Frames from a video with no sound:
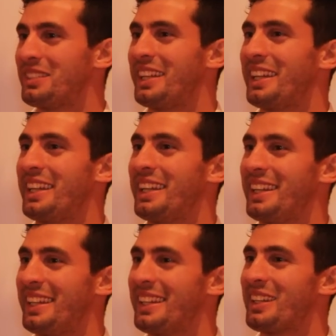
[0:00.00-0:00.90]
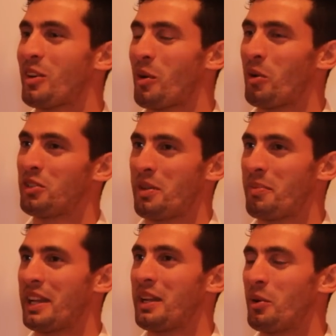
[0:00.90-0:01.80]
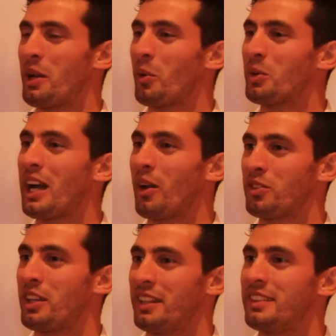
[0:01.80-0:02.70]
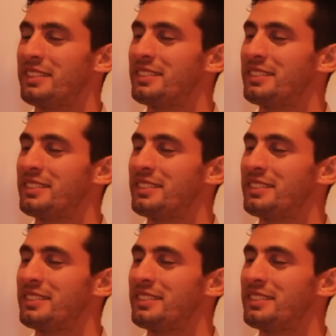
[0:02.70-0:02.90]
Eh, como siempre me hubiera gustado, sí.